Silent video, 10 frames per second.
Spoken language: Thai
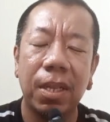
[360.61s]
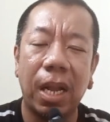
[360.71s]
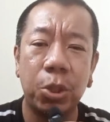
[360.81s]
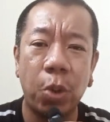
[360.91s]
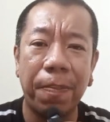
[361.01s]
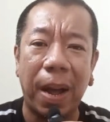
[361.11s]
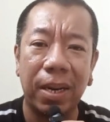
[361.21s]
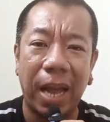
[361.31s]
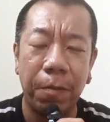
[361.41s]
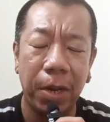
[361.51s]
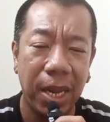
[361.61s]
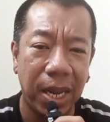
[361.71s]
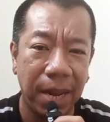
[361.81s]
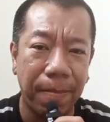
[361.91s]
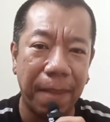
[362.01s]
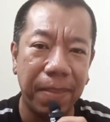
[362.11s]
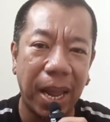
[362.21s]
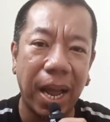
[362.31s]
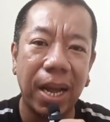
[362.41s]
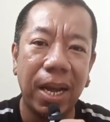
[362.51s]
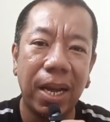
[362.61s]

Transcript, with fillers: จะช่วยผลักดันวิธีคิดแบบเนี้ย